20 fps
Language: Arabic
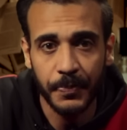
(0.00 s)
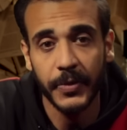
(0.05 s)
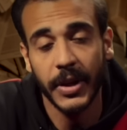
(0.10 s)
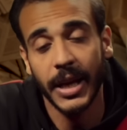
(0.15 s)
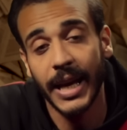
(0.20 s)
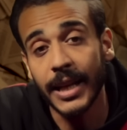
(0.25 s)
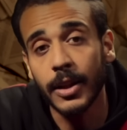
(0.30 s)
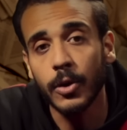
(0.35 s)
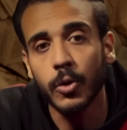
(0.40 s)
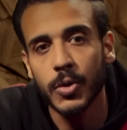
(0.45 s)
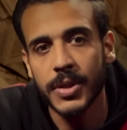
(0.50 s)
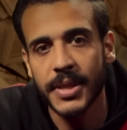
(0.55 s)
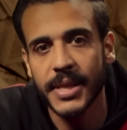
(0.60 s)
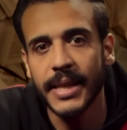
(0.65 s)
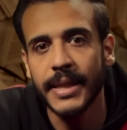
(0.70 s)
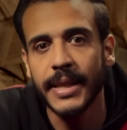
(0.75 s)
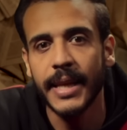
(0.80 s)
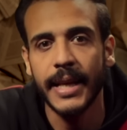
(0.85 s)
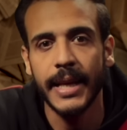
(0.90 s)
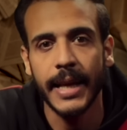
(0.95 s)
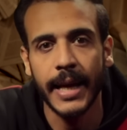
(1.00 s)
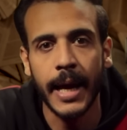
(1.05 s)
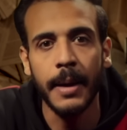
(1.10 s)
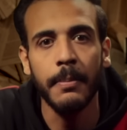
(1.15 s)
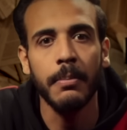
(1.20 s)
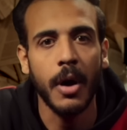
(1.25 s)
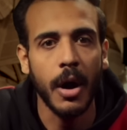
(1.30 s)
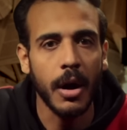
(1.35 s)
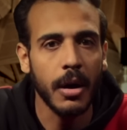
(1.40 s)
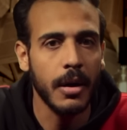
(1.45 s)
جات له الست اللي كان
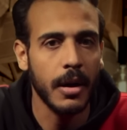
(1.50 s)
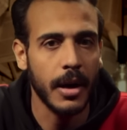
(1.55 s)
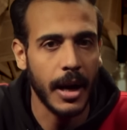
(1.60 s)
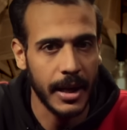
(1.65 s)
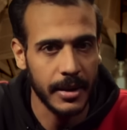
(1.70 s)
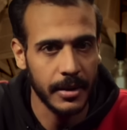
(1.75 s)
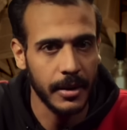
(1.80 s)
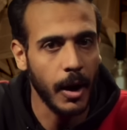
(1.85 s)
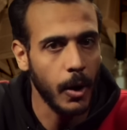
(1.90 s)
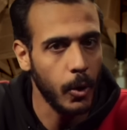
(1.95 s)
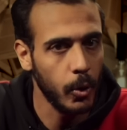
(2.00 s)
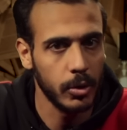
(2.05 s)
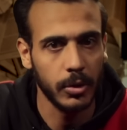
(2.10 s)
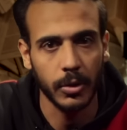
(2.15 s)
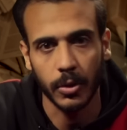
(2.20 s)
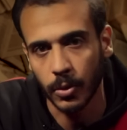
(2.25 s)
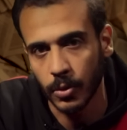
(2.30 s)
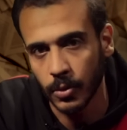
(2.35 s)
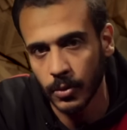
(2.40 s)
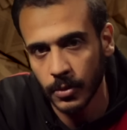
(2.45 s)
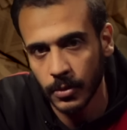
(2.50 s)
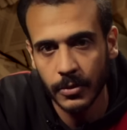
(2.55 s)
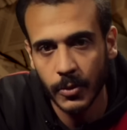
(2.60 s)
مأجر عندها قطه